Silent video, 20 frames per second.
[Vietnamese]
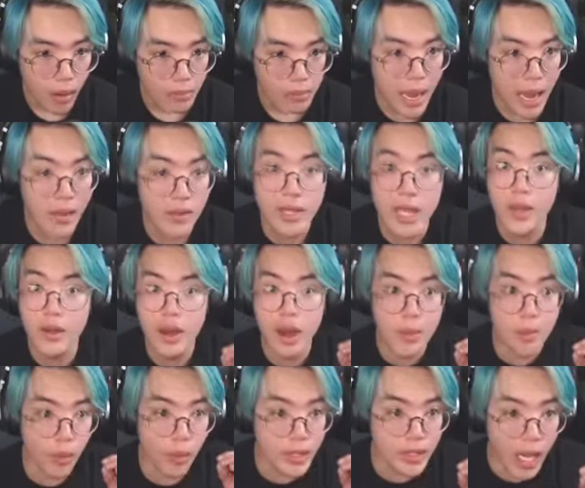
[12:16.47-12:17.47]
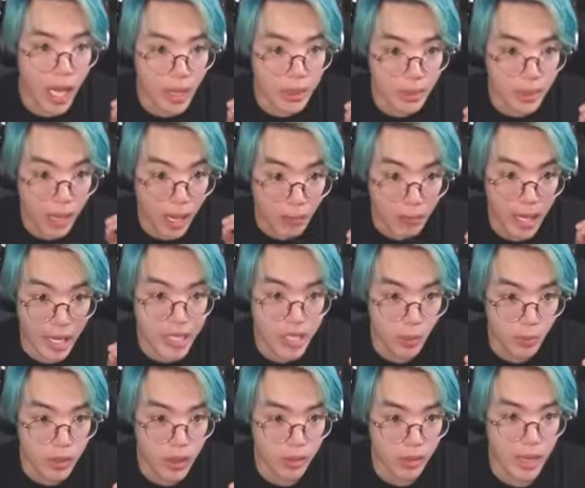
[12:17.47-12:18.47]
Bao nhiêu đó mũi tên là không thể
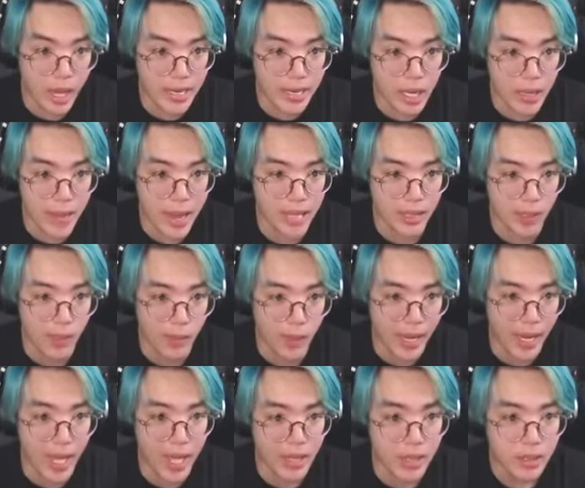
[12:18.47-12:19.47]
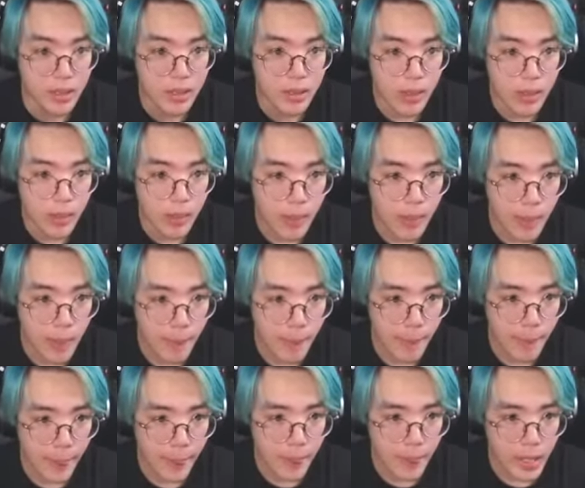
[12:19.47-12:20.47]
trúng được con Enderman luôn các bạn ơi
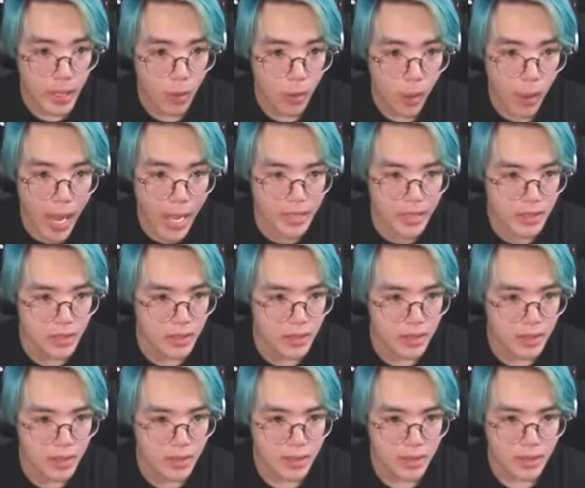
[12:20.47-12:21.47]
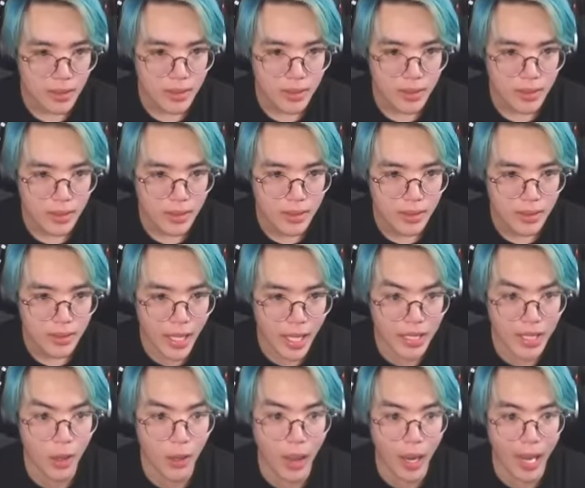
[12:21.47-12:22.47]
What
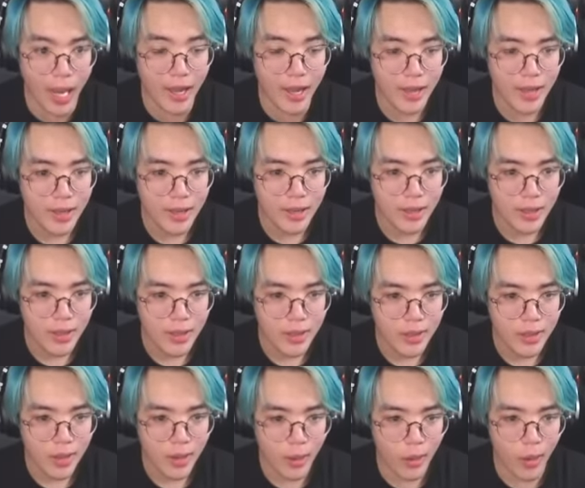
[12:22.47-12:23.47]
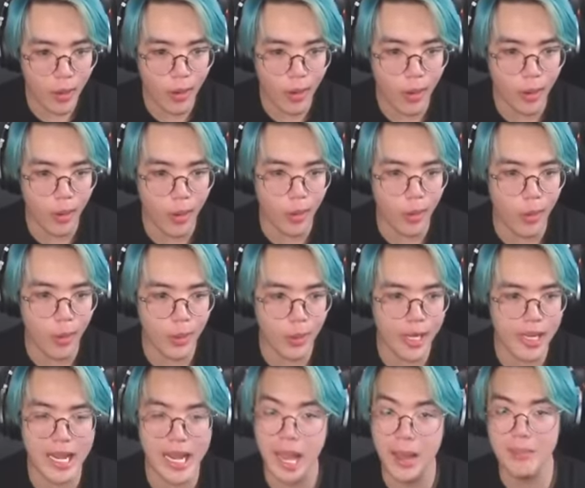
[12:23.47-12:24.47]
Thiệt luôn hả Ồ, oh,
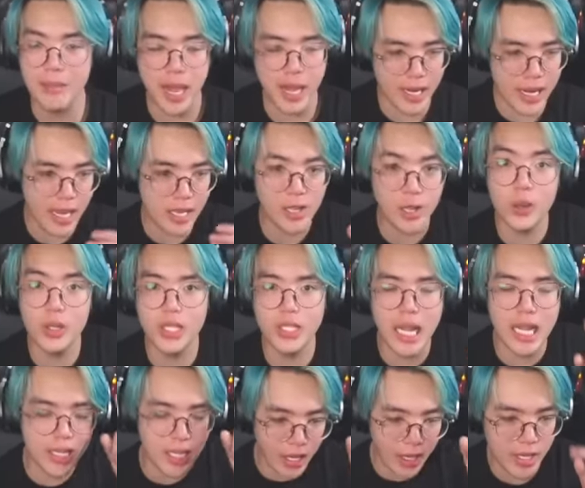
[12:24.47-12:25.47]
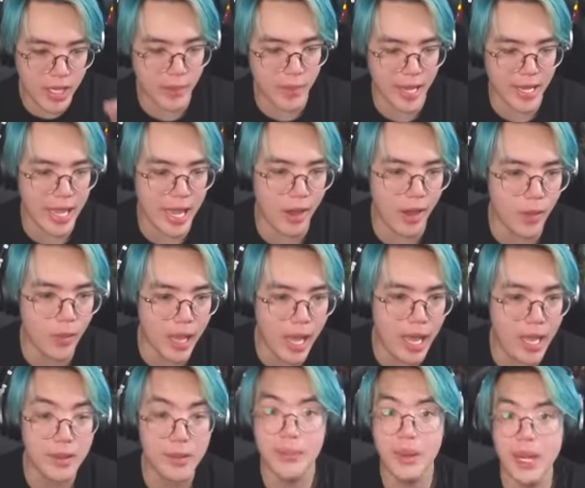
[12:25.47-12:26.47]
cái này hấp dẫn nè, tôi sẽ test thử nha bạn nha Ok,
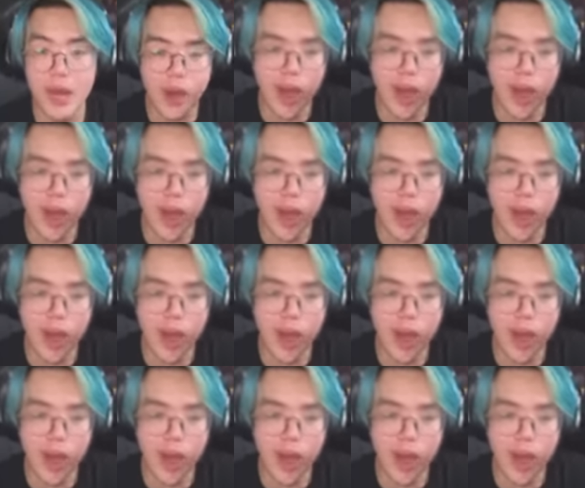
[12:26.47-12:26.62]
bắt đầu